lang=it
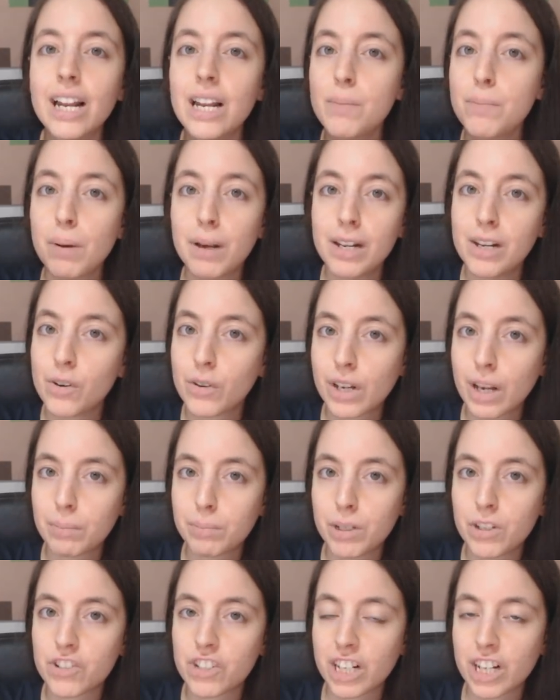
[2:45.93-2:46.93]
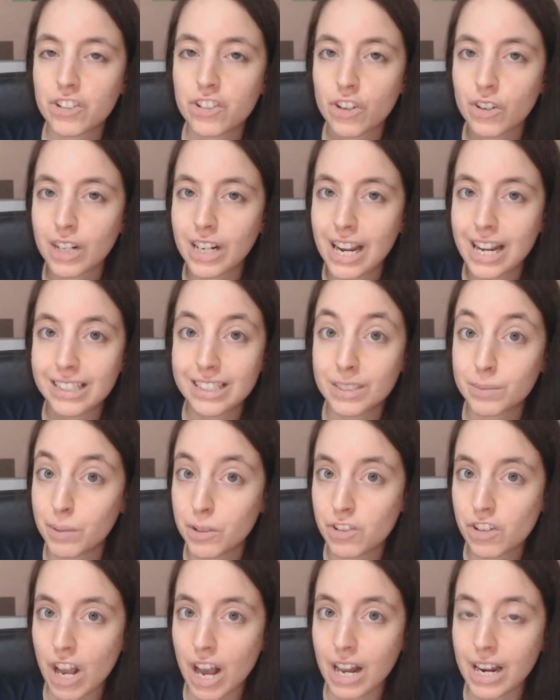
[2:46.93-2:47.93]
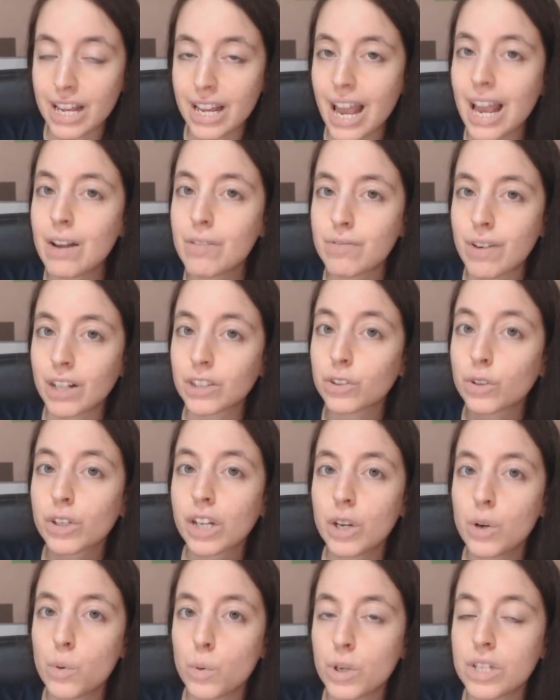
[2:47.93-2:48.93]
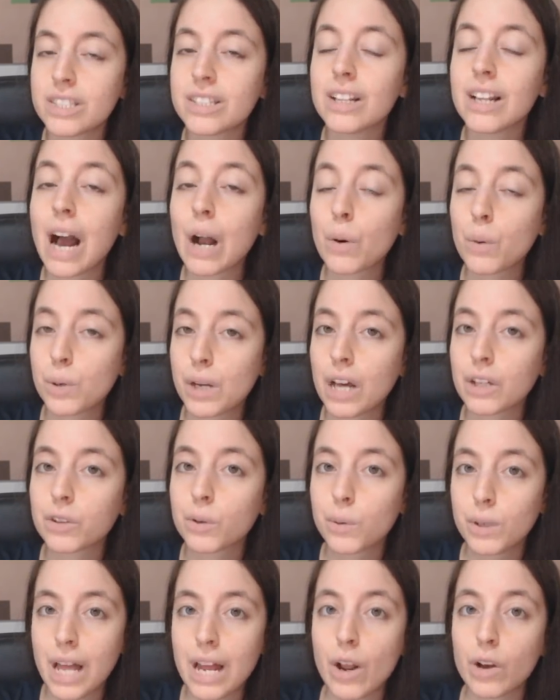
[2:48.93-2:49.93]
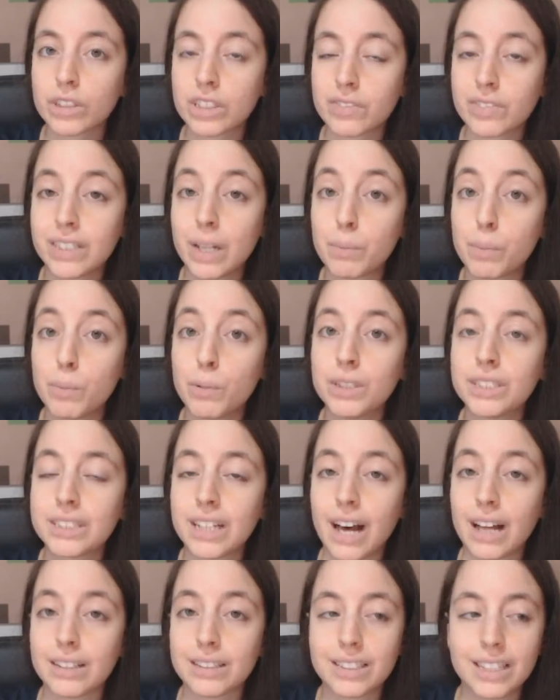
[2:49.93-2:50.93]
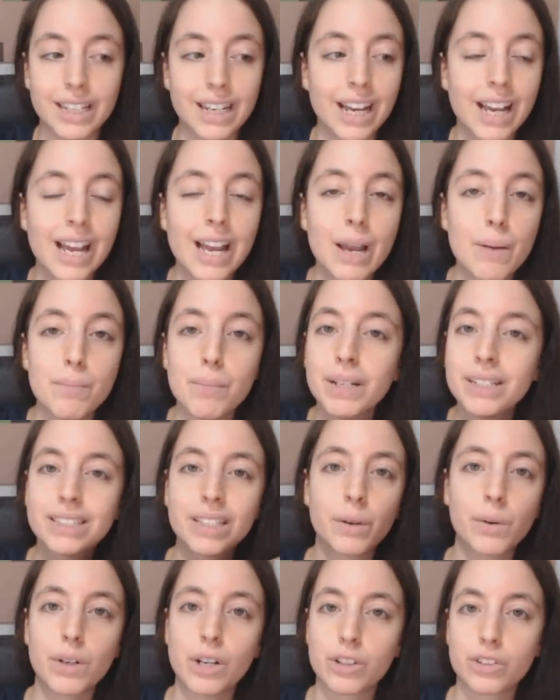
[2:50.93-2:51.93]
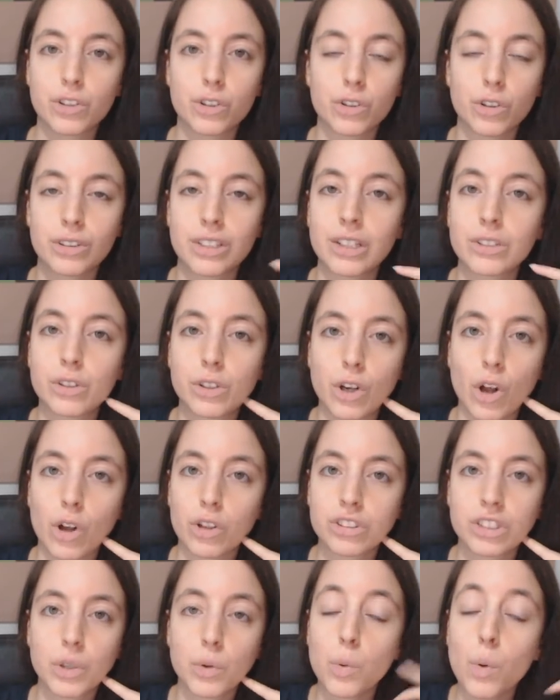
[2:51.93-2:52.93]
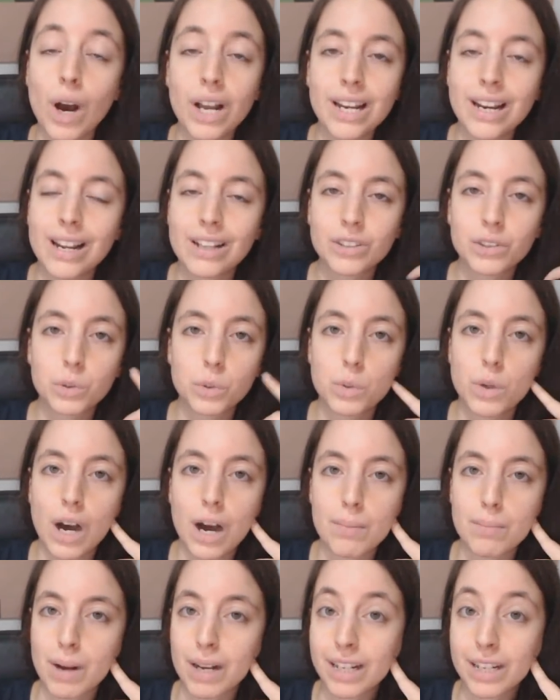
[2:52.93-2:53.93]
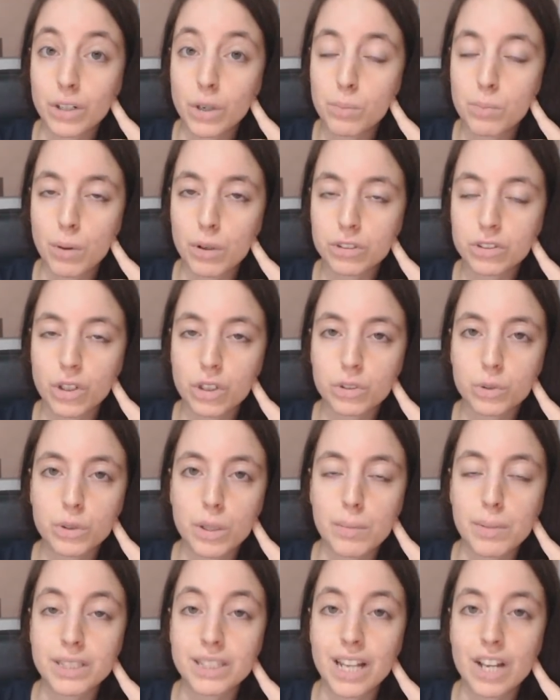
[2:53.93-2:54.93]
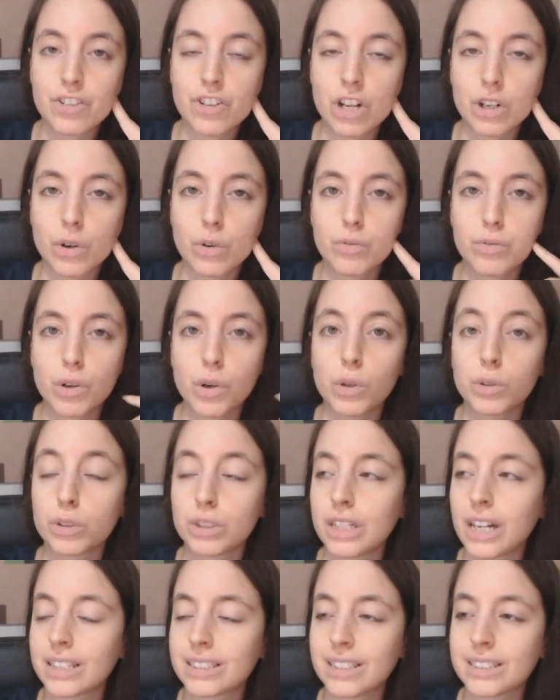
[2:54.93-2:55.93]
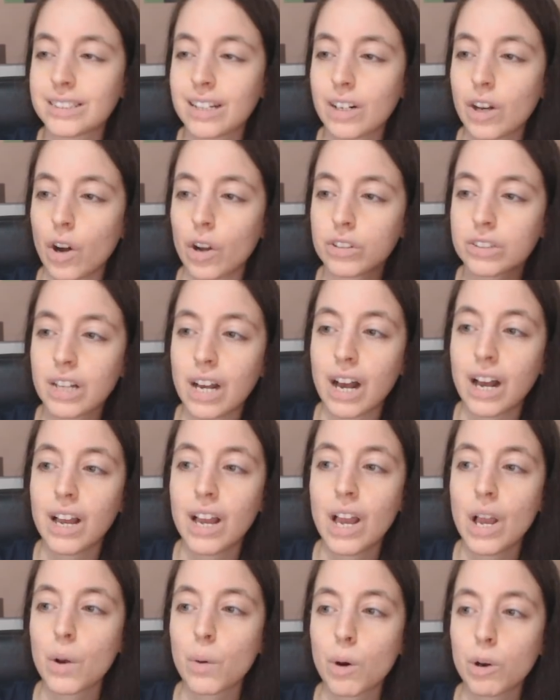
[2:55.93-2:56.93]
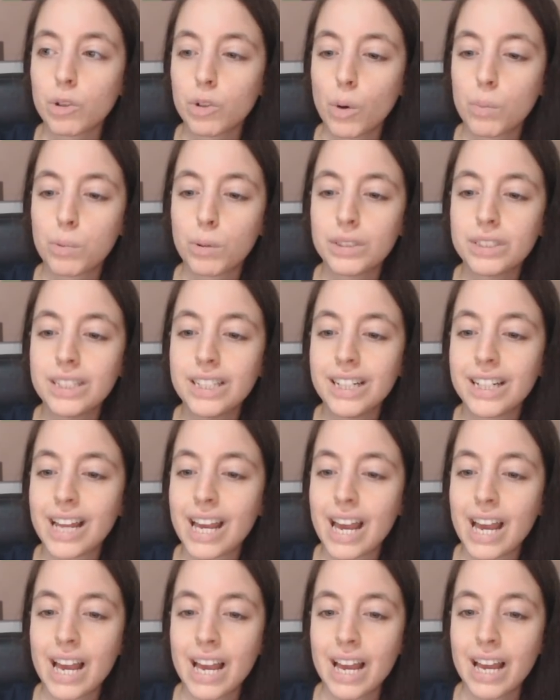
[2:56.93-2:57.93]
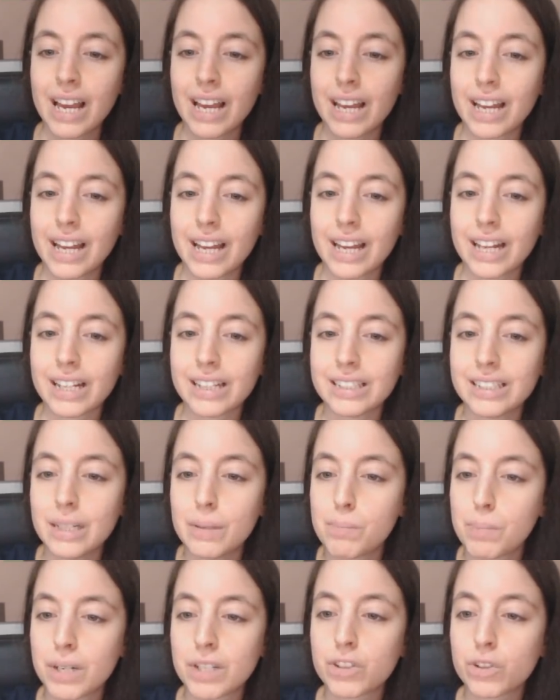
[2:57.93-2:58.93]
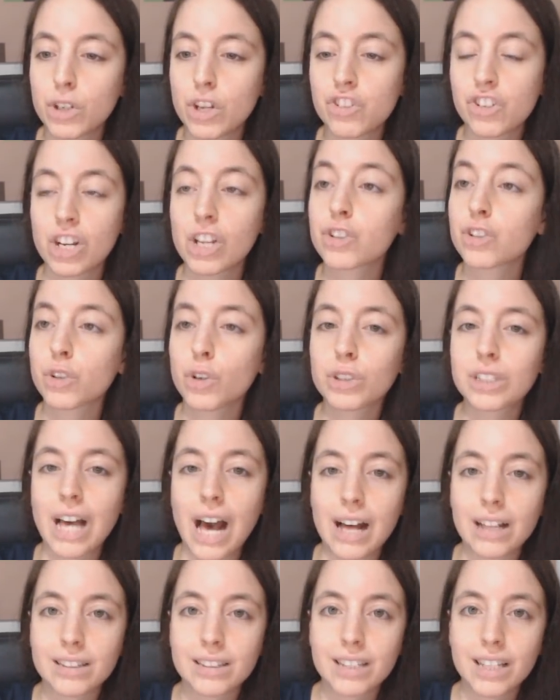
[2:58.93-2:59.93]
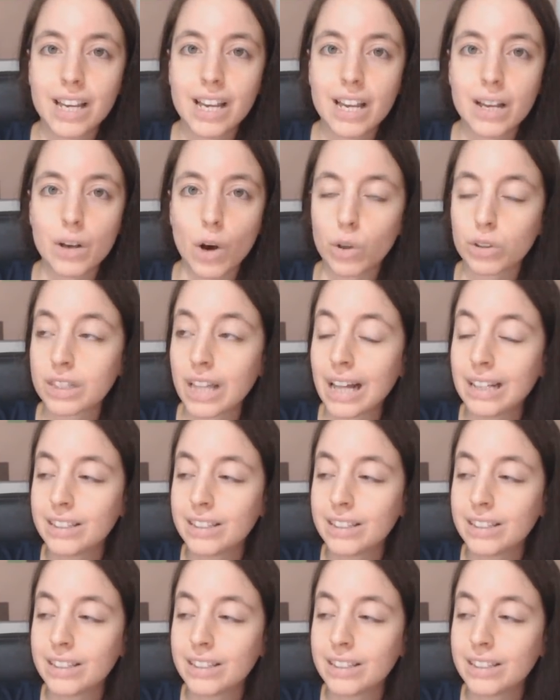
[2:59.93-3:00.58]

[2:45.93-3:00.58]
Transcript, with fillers: e lì per lì non capisce che ciò che la rende speciale è il fatto che lui ha curato quella rosa fin dal primo istante, mentre quelle sono soltanto rose uguali alla sua ma che non possono assolutamente leggere il confronto. Della stessa cosa quando uno può dire eh, di persone ce ne sono tante, ho